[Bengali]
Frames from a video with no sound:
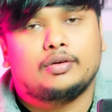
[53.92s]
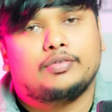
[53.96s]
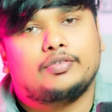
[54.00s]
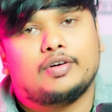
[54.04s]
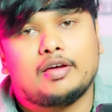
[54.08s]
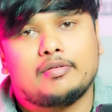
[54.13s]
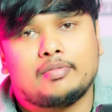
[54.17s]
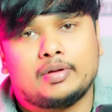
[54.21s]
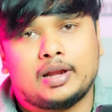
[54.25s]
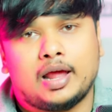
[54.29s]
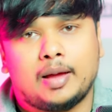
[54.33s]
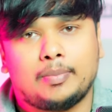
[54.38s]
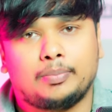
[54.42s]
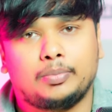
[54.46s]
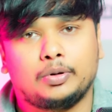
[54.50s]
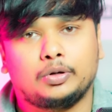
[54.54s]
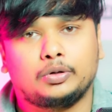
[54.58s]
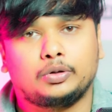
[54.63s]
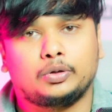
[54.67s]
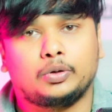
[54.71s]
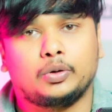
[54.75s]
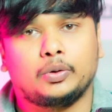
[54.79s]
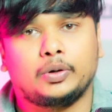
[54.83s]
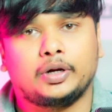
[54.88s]
ফাইবারে
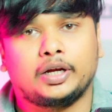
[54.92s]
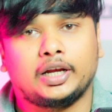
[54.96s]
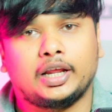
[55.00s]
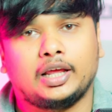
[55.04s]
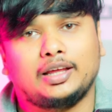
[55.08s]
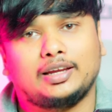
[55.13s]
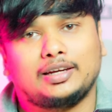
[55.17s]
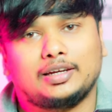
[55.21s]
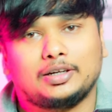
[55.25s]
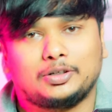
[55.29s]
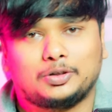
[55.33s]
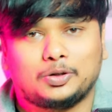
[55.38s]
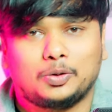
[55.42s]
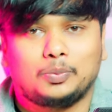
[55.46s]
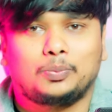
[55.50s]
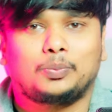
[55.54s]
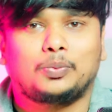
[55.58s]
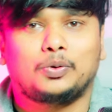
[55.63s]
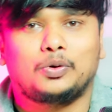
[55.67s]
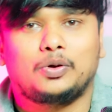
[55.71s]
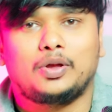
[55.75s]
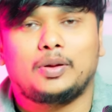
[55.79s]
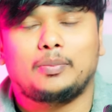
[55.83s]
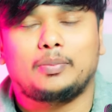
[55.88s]
আপলোড করি না এটা
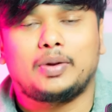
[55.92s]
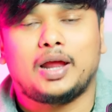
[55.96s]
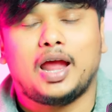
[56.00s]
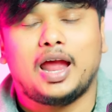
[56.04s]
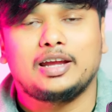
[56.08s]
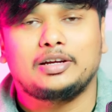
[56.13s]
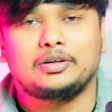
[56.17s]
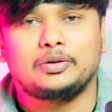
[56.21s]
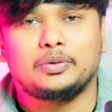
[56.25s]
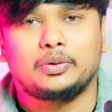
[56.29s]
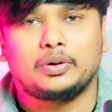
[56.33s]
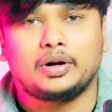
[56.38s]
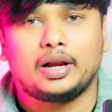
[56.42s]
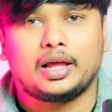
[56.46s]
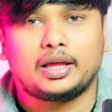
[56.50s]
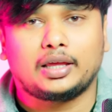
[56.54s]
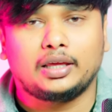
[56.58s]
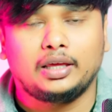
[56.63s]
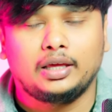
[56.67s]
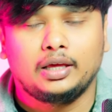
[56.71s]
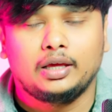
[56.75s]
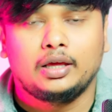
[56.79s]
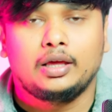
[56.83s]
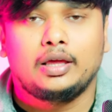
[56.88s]
সম্পূর্ণ আমরা হাইড করে
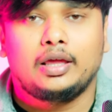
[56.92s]
রাখি